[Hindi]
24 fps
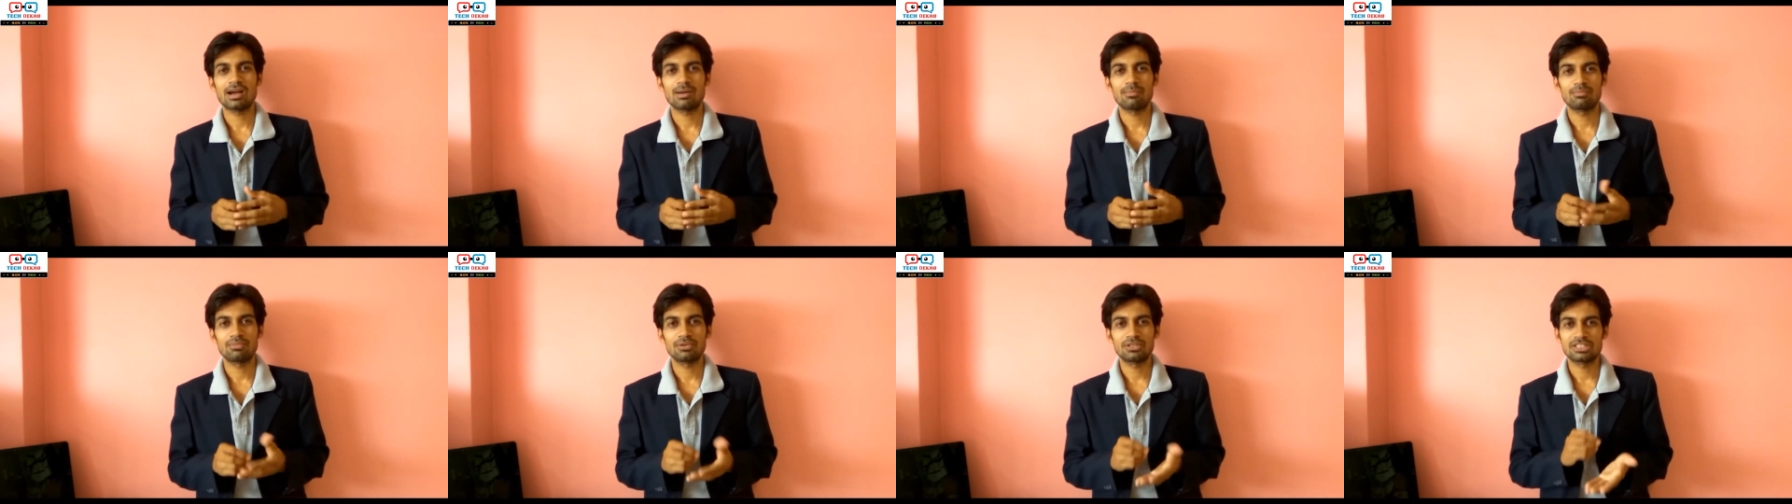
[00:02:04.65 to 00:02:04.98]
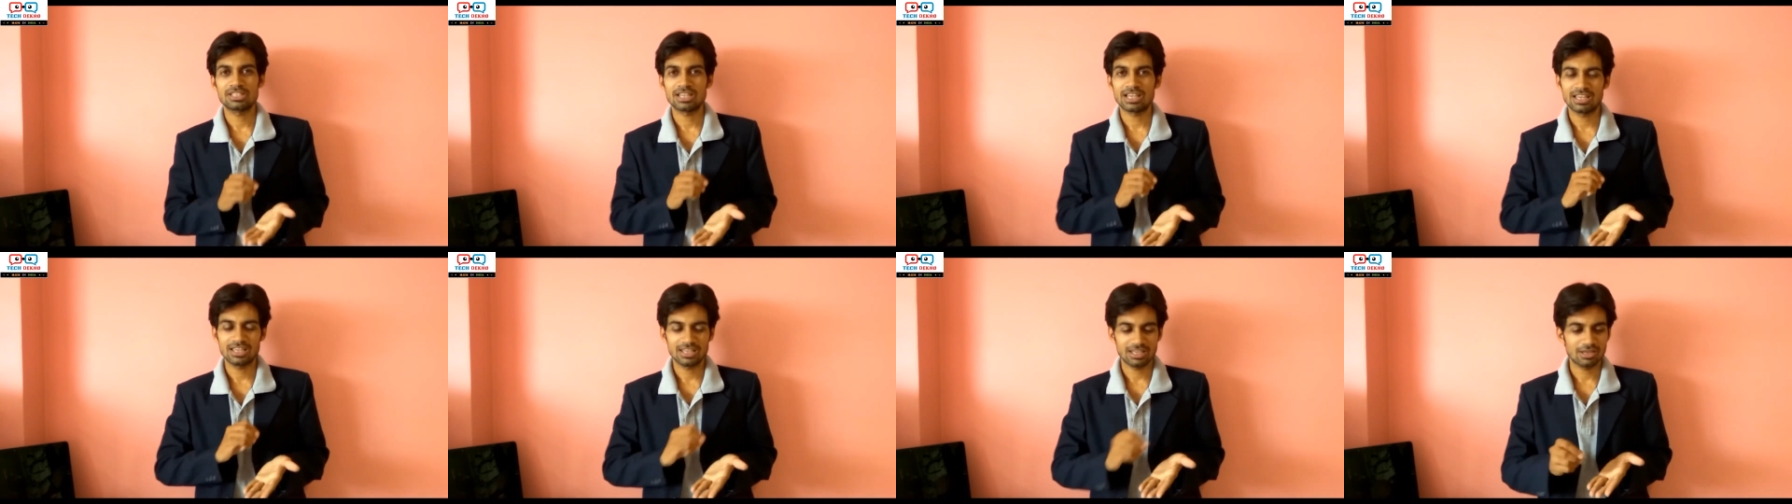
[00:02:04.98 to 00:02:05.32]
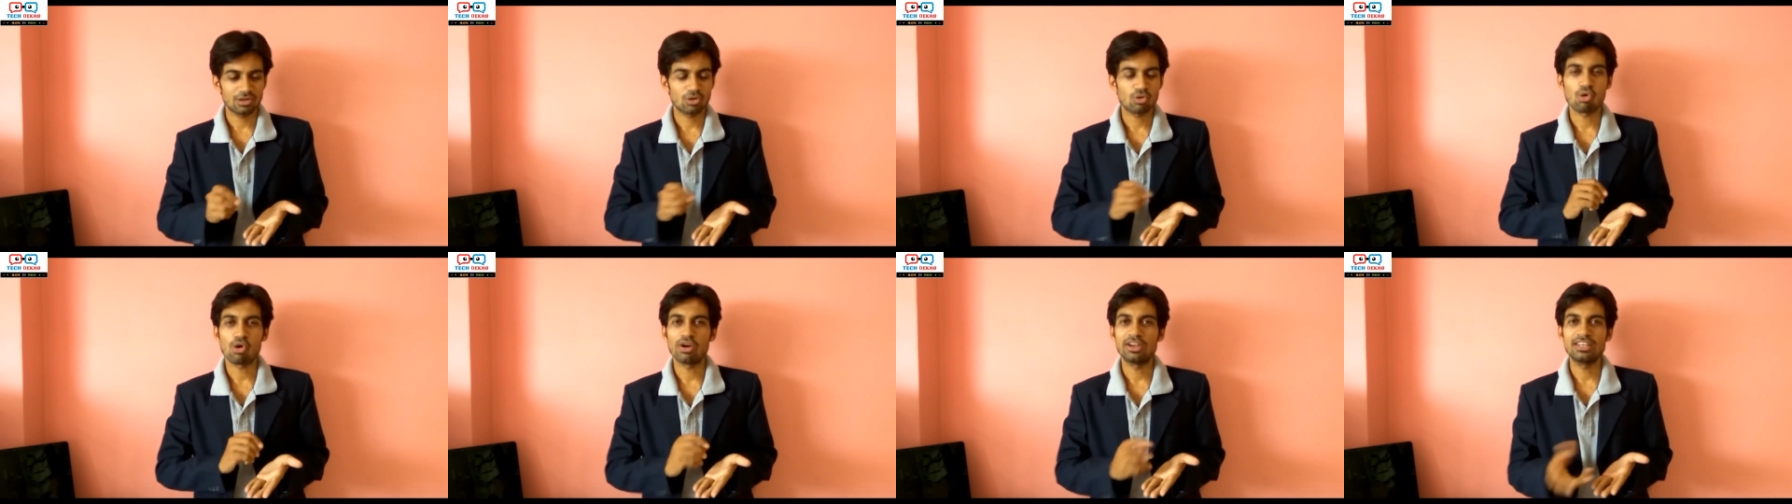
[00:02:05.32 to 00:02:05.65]
आप
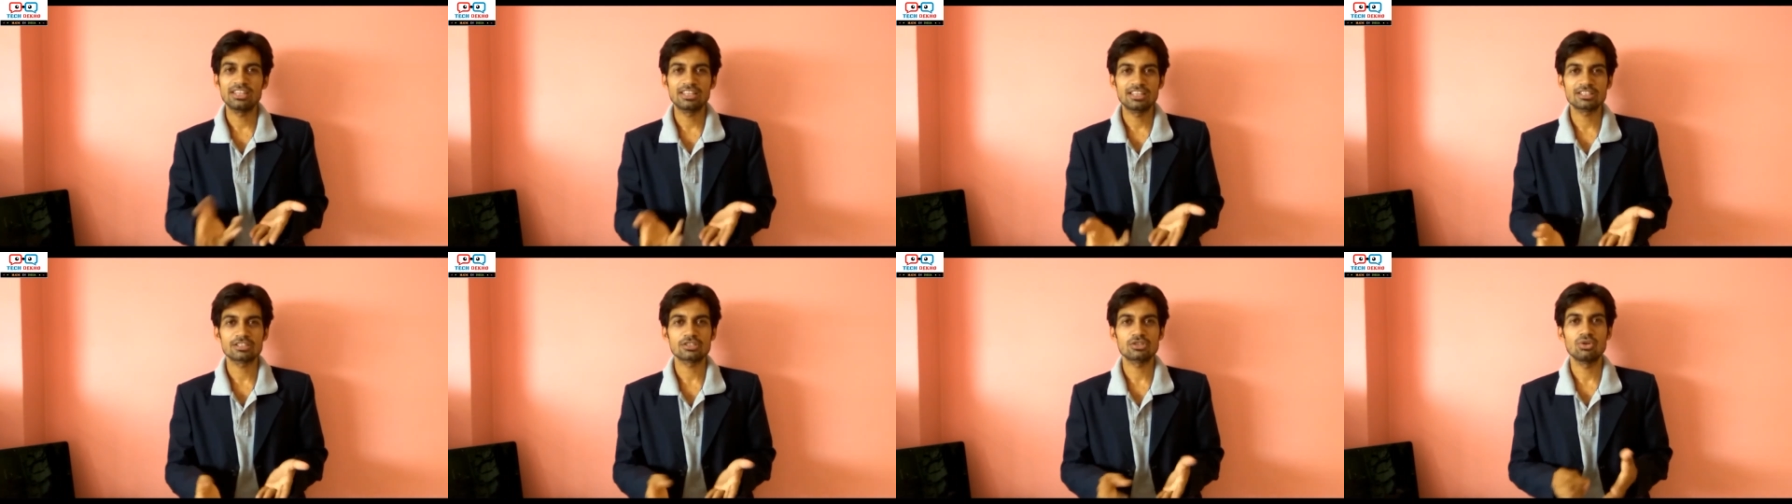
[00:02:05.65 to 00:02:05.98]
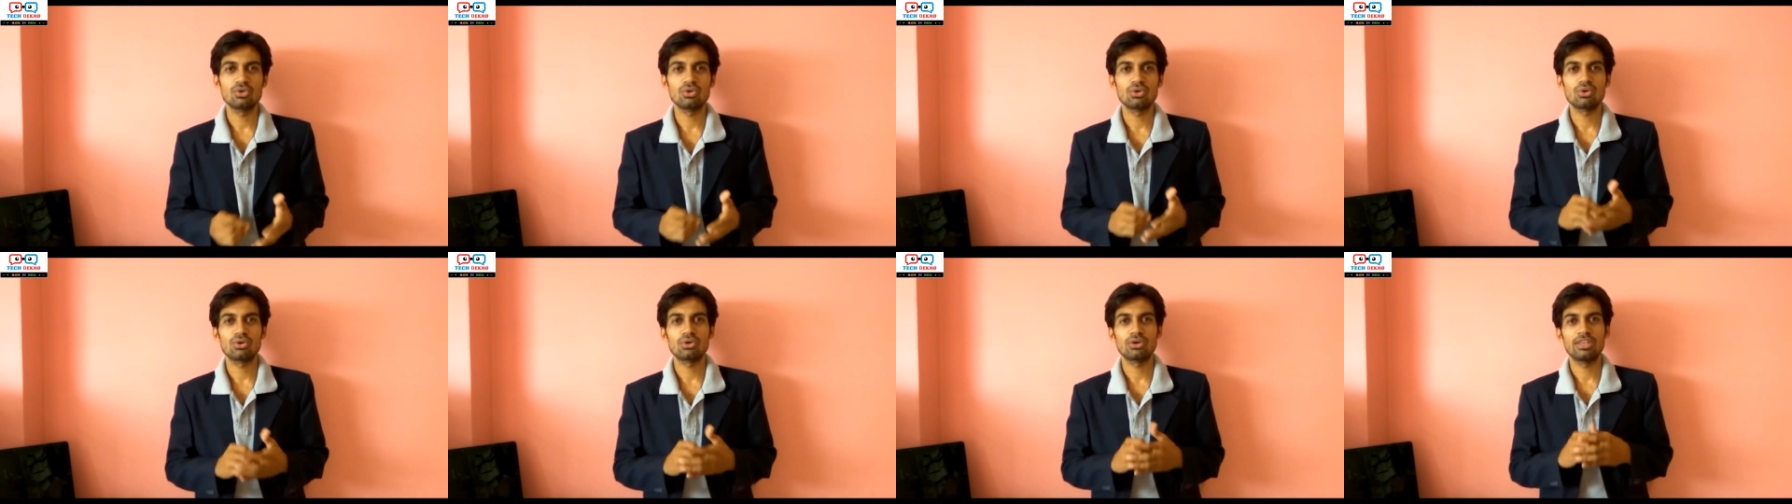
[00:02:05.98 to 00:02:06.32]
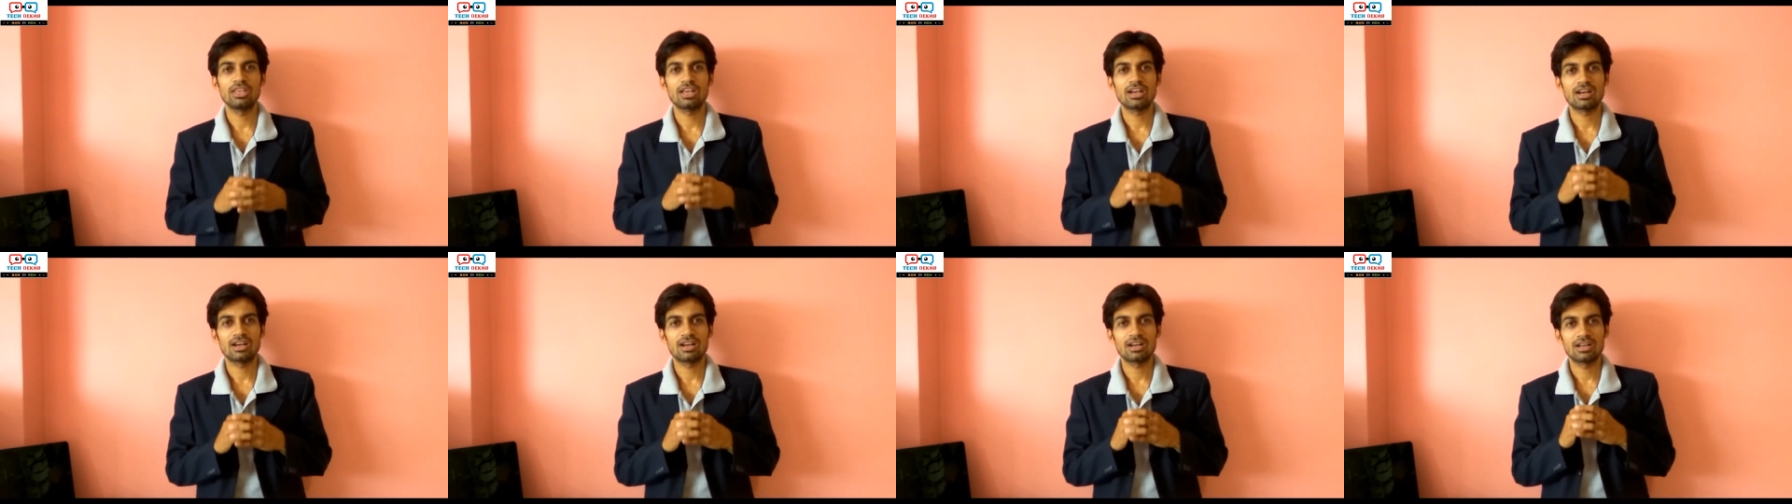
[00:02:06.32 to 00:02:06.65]
चाहे कॉइन घिस लो
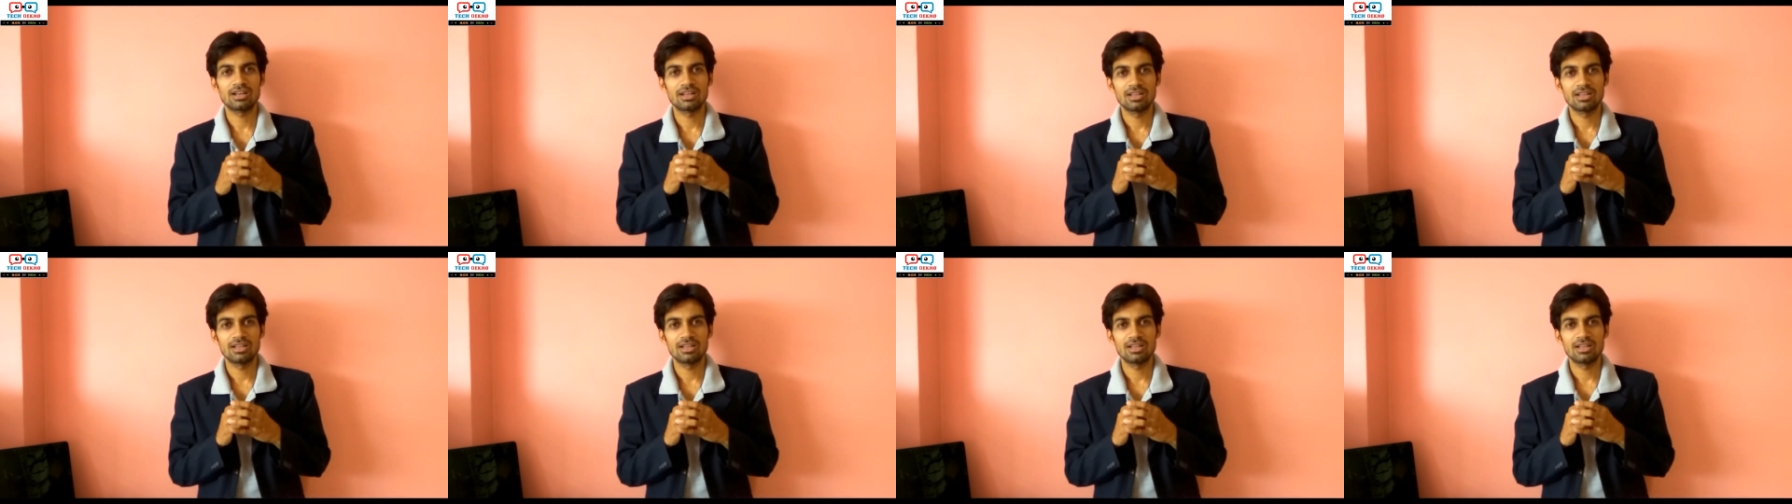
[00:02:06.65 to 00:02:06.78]
या